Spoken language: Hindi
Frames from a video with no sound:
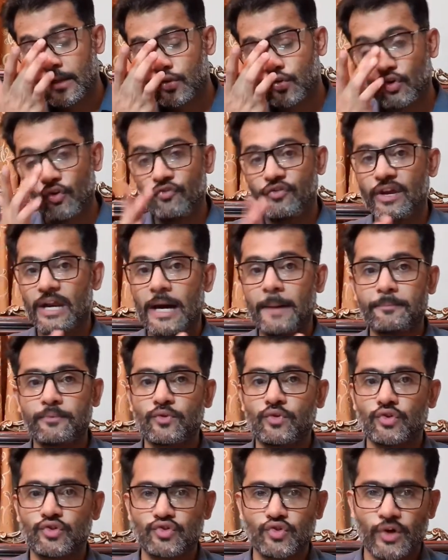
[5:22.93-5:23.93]
तो फिर
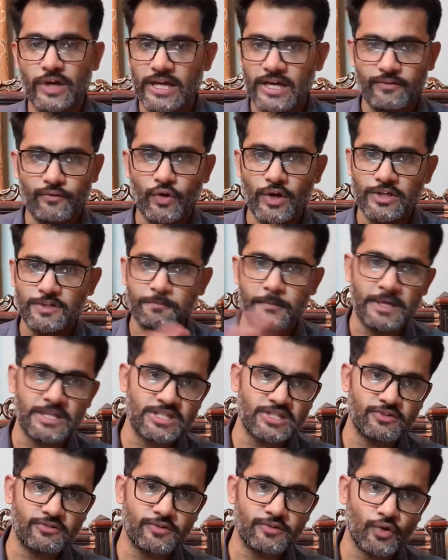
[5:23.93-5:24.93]
आपको जो है वो
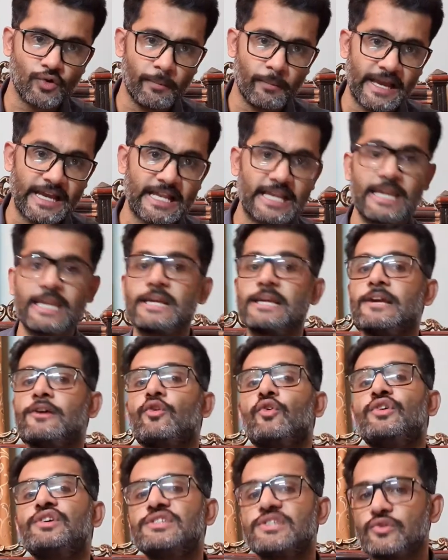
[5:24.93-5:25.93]
एक्सपेंसिव जो है माइक लेने की
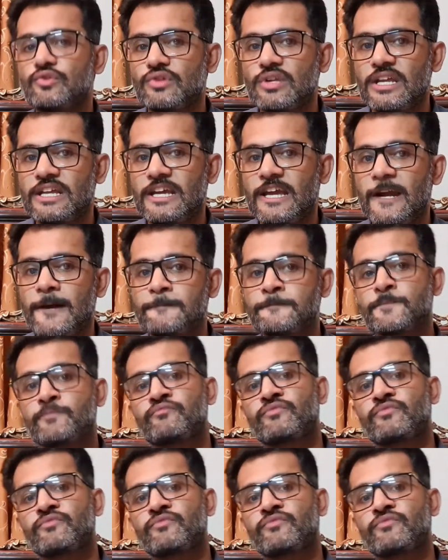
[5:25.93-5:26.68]
कोई ज़रूरत नहीं है